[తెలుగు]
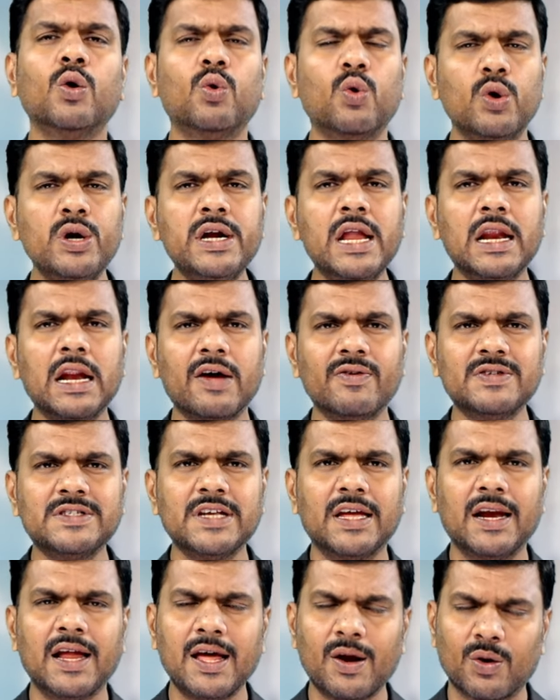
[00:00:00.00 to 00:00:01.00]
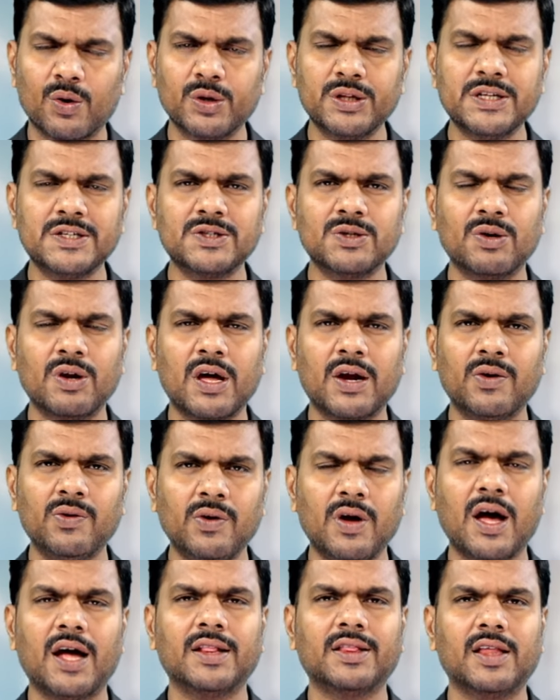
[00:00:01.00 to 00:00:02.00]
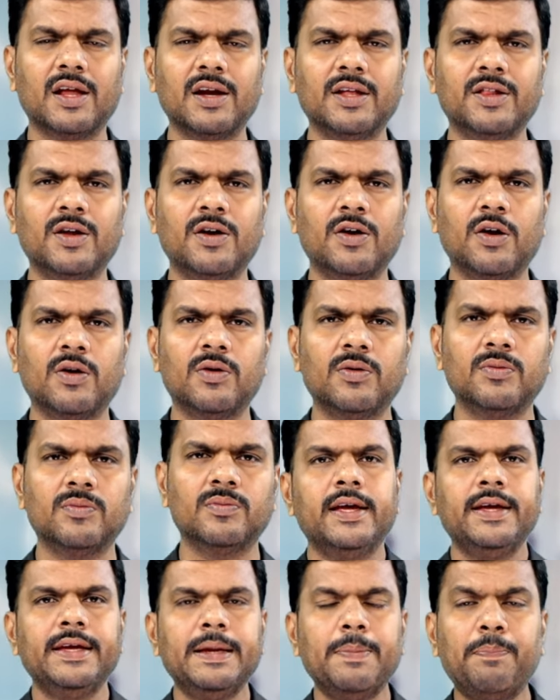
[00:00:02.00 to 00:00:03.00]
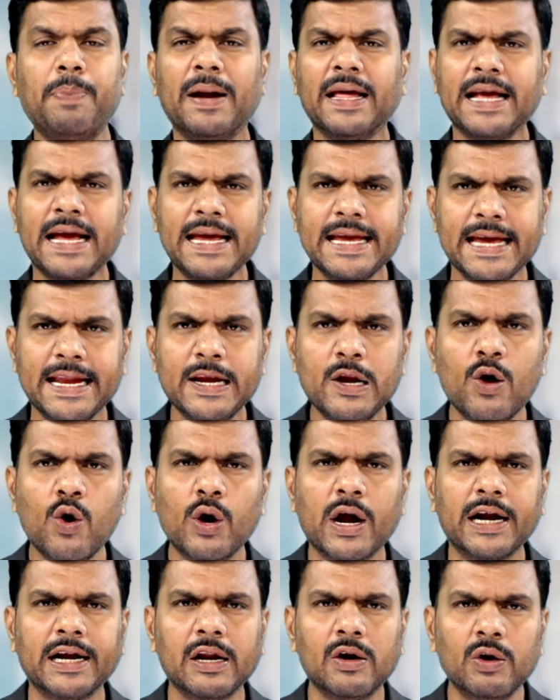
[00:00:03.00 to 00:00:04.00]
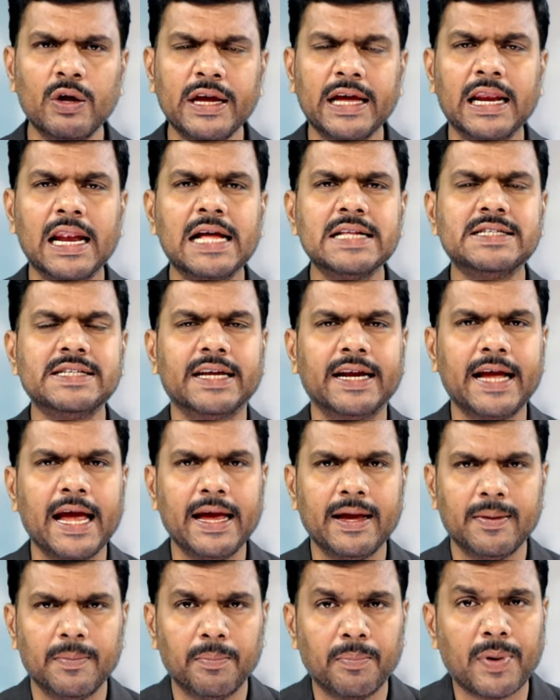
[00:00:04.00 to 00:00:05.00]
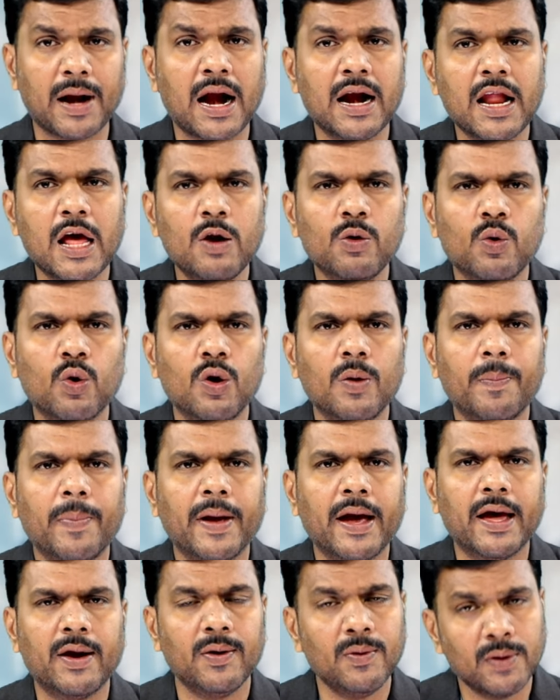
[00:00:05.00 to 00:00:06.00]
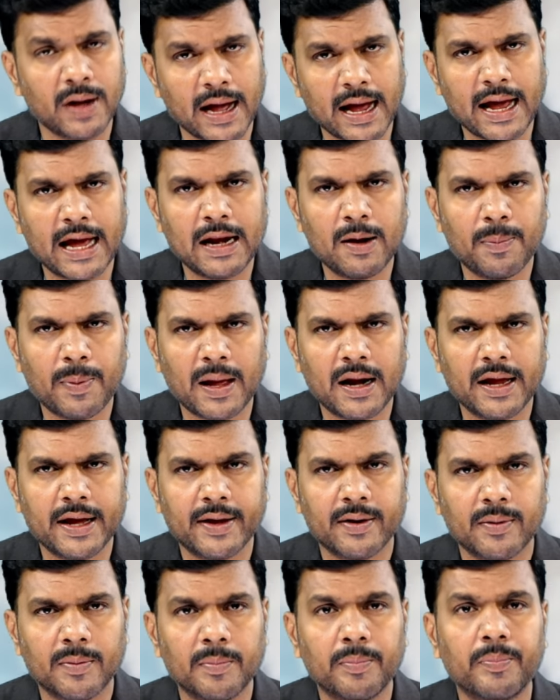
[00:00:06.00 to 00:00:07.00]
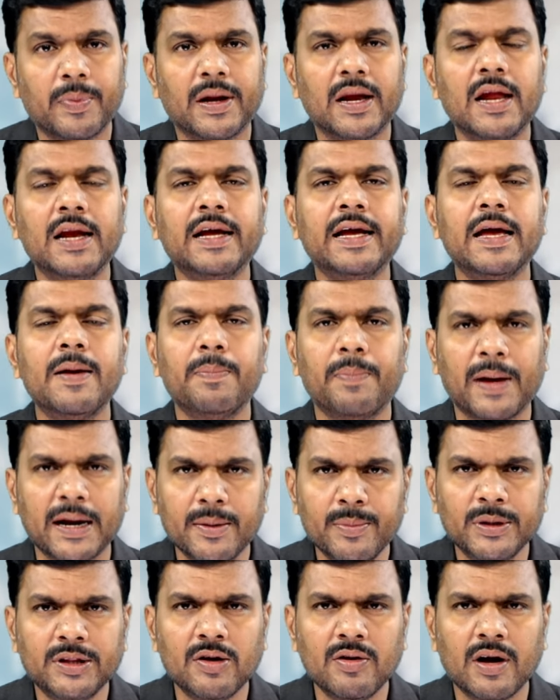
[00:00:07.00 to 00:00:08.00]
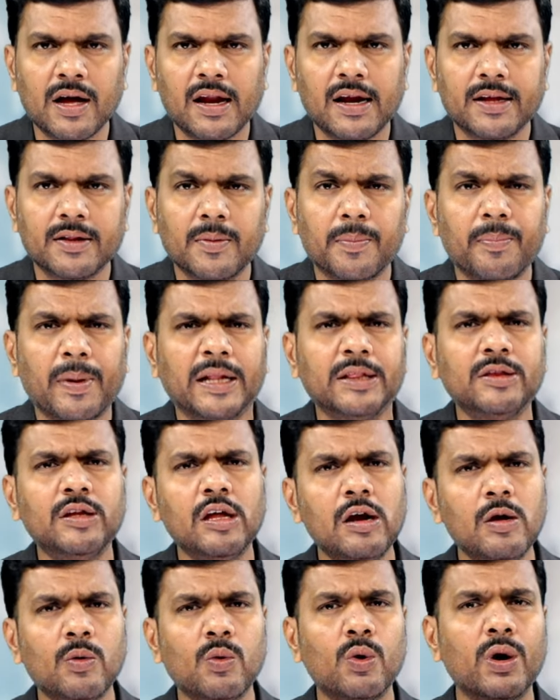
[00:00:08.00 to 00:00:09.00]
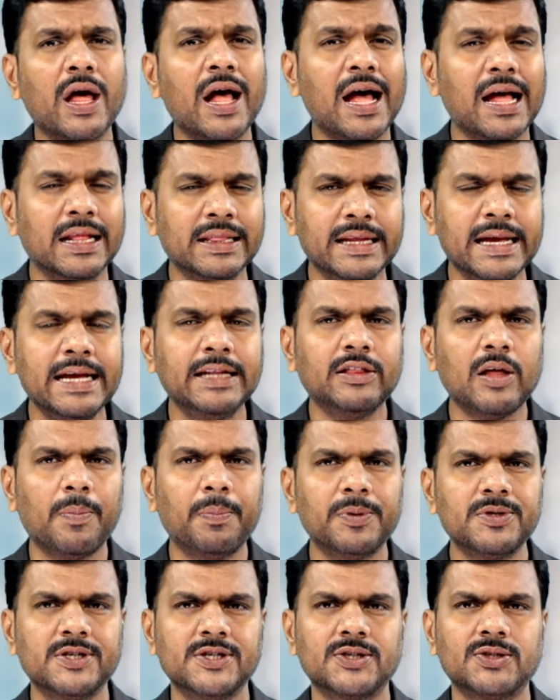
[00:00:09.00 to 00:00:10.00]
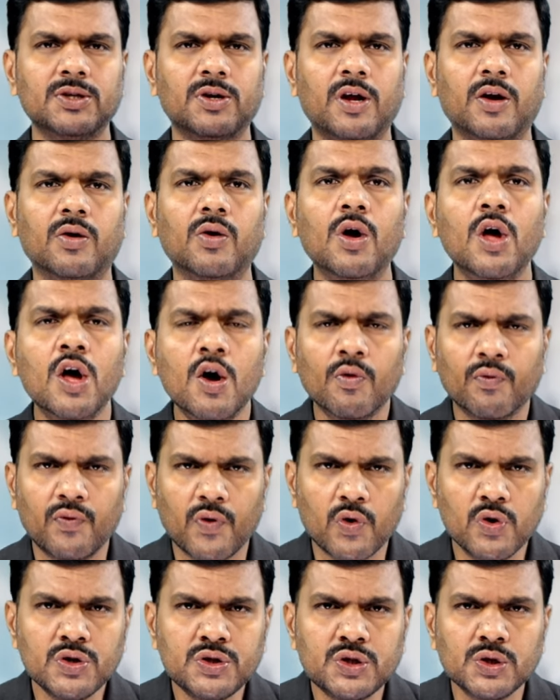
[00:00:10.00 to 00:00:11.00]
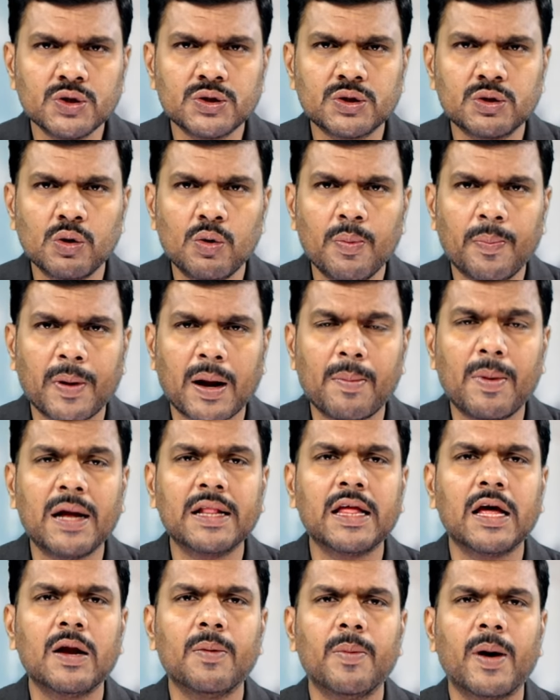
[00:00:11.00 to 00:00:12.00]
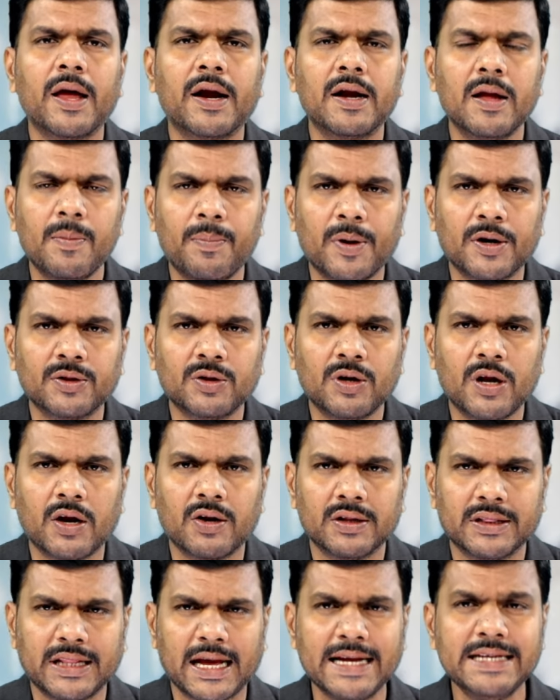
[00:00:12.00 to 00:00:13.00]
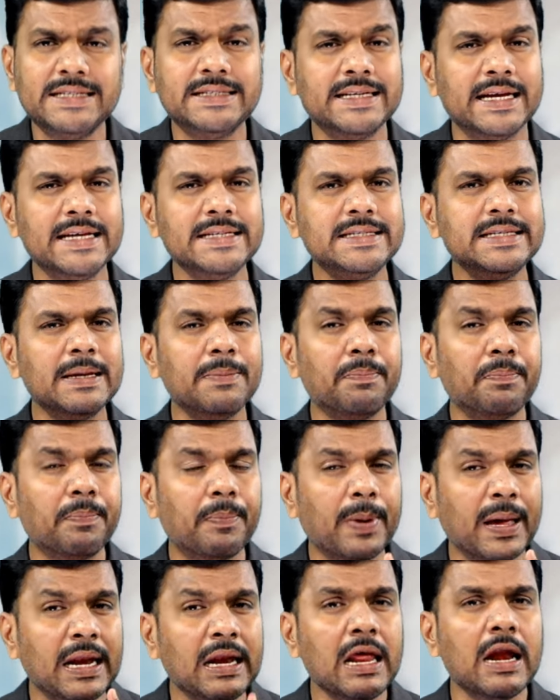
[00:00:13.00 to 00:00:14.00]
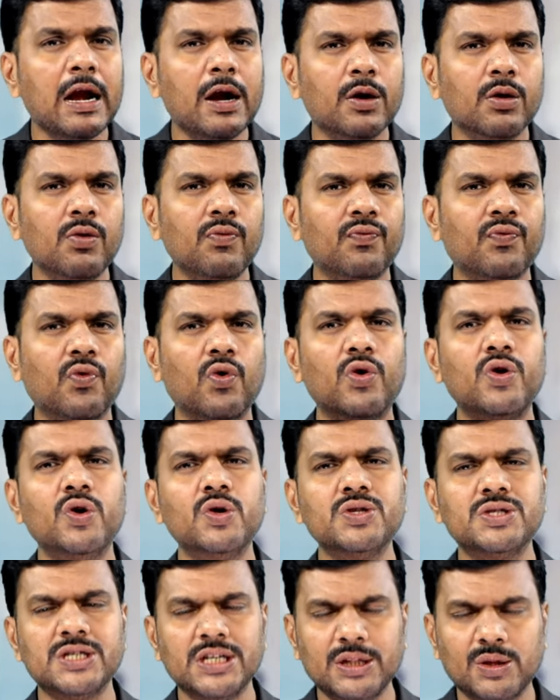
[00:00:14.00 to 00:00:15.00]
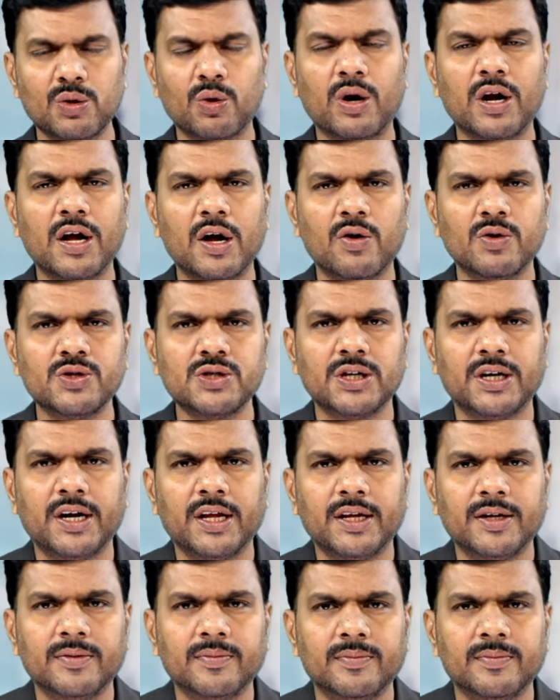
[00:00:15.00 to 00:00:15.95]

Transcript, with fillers: గుండెలు అవిసేలా రోధిస్తున్నారు ఆ తల్లిదండ్రులు ఇప్పటికే ఎన్నో ఘటనలు ఇలా జరిగాయి ప్రాణాలు కోల్పోయారు గాయాల పాలయ్యారు పిల్లలకే పరిమితం కాలేదు పెద్దలు కూడా అదే తప్పు చేస్తున్నారు ఫోన్ చూస్తూ ప్రమాదాల బారిన పడుతున్నారు దయచేసి పిల్లలను ఫోన్ నుంచి దూరంగా ఉంచండి